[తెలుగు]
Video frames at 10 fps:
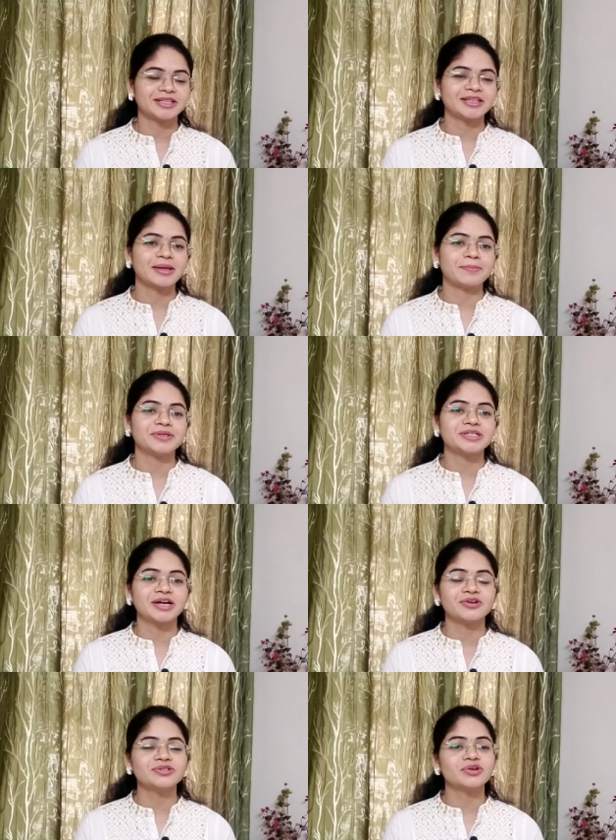అయితే
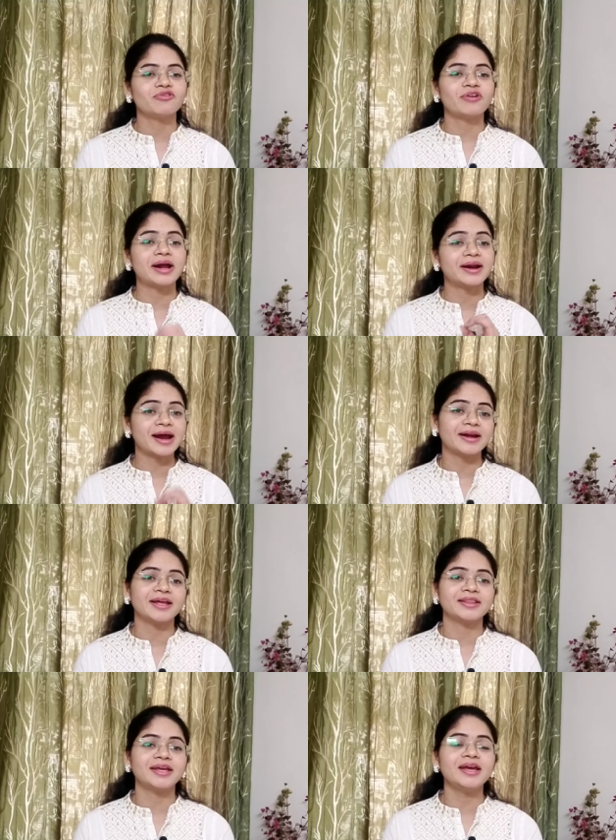తెప్పించాను సో ఫర్
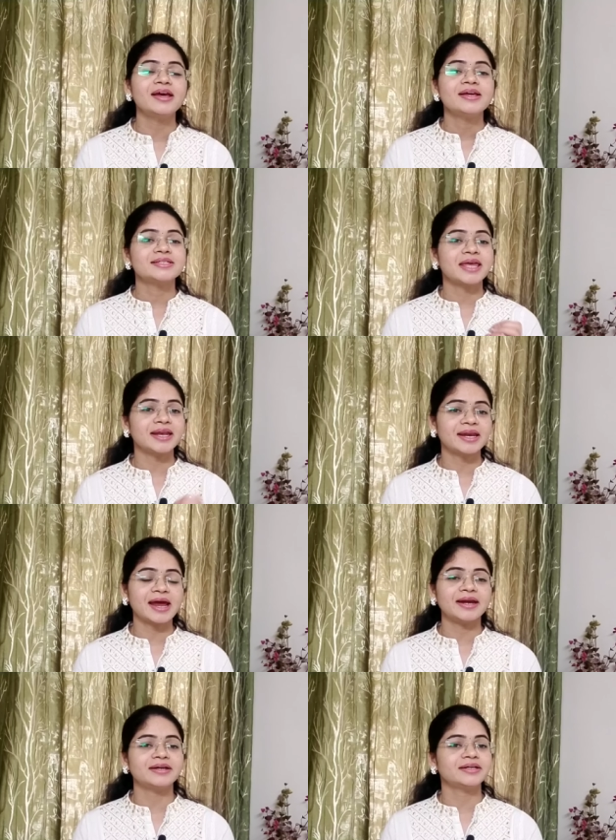అనేది స్కిన్
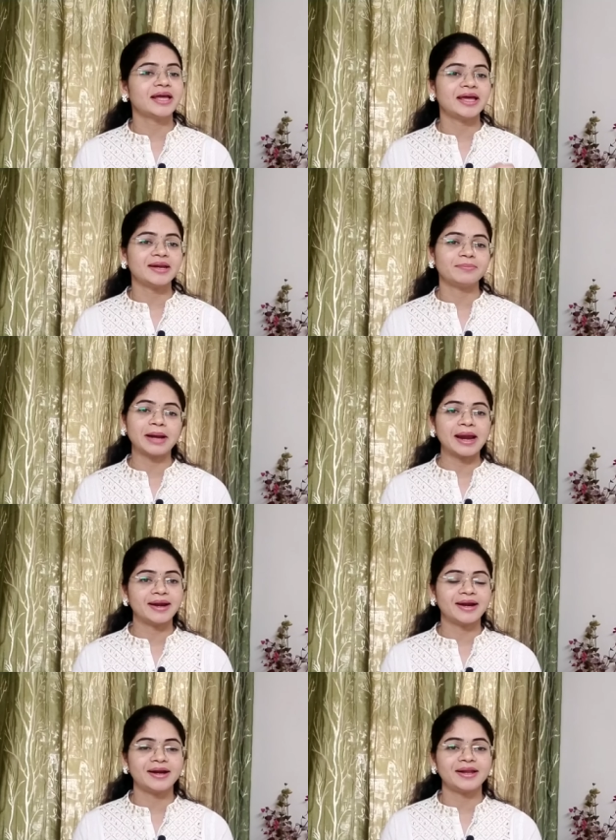అండ్ హెయిర్
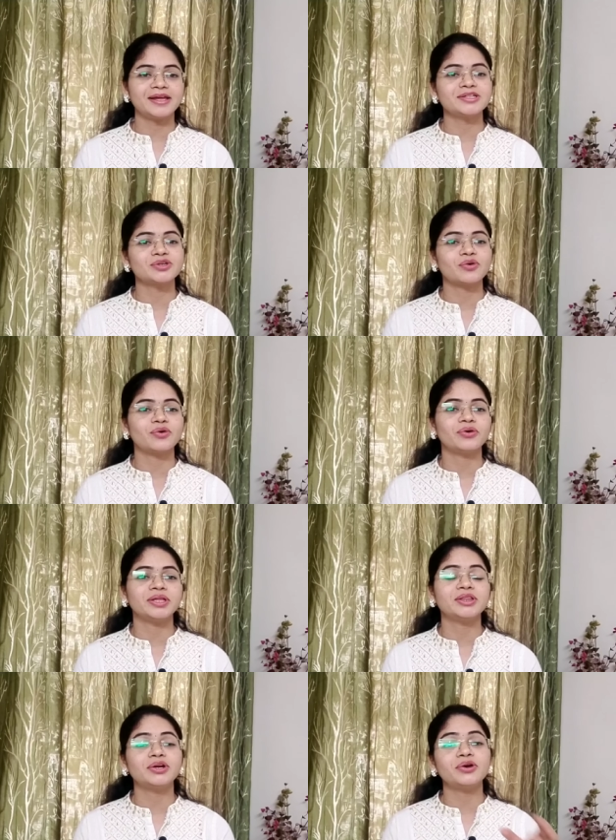బ్రాండ్ అండి సో
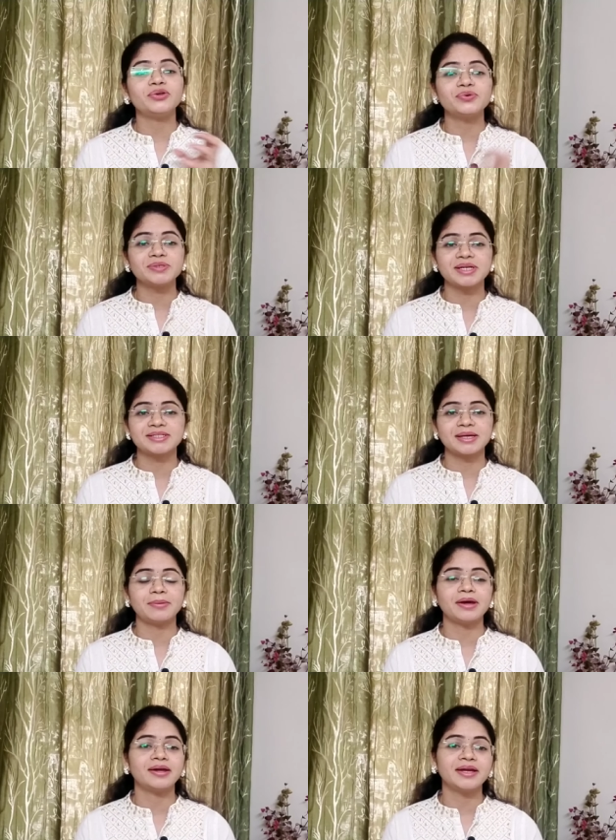ఇందులో యూజ్ చేసే
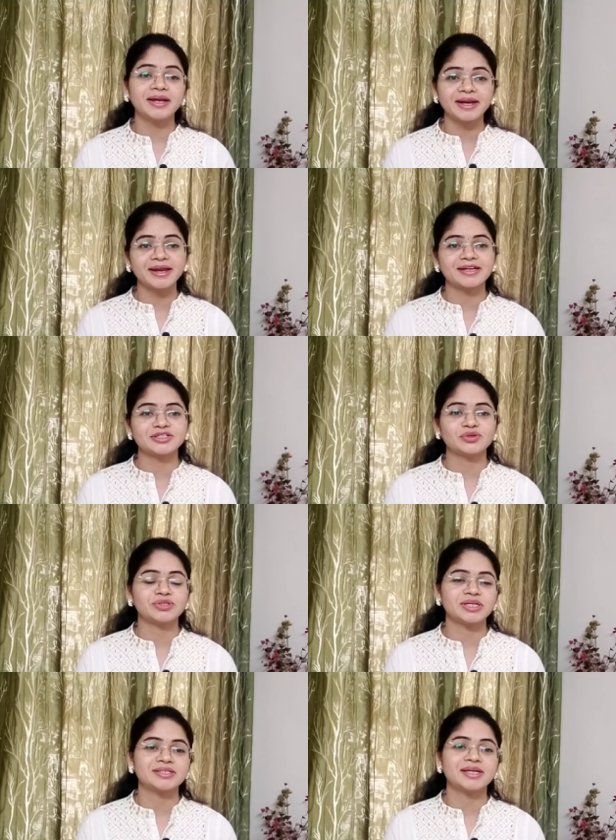ఇంగ్రీడియంట్స్
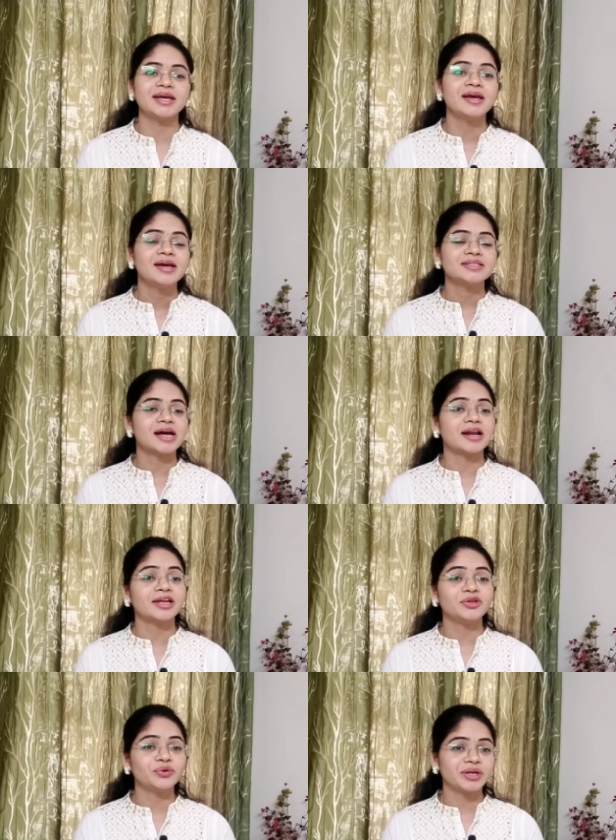వచ్చేసి చాలా
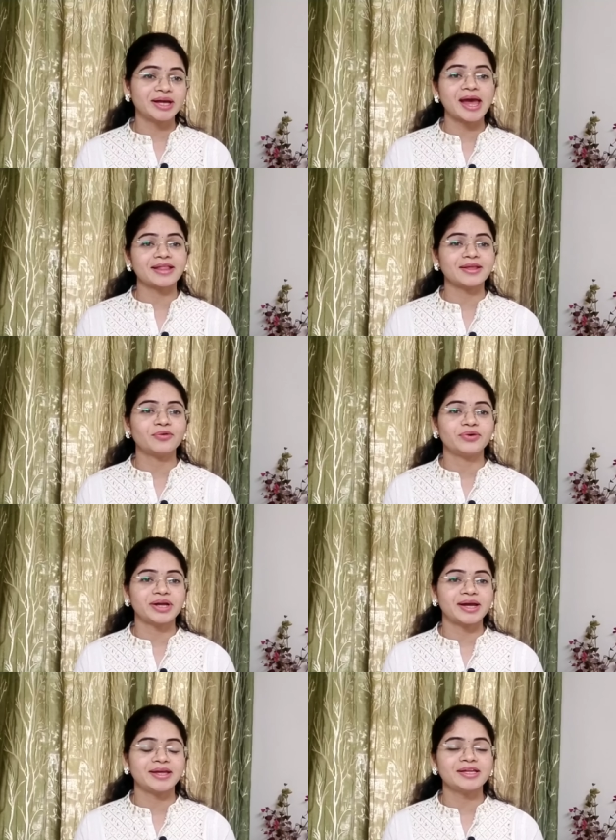యూనిక్గా అయితే
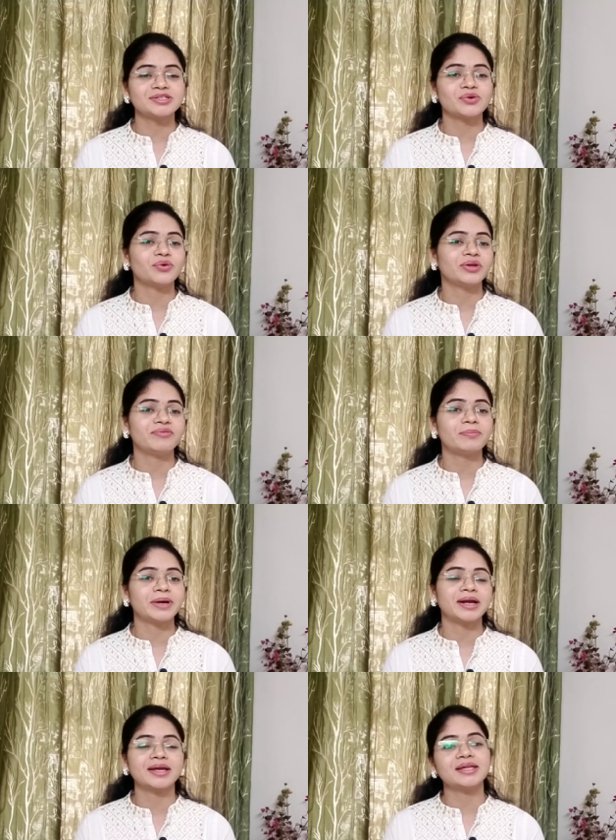ఉంటాయి సో ఇవి
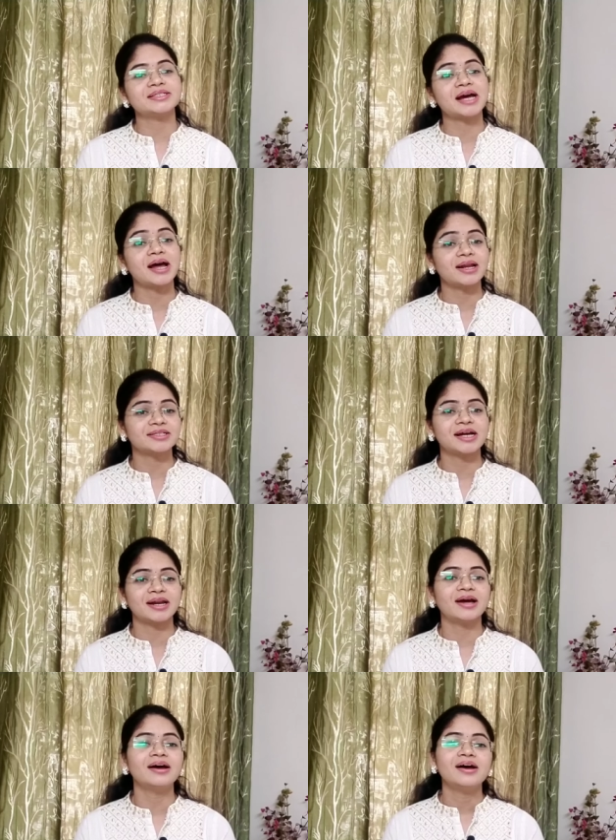మనకి చాలా చాలా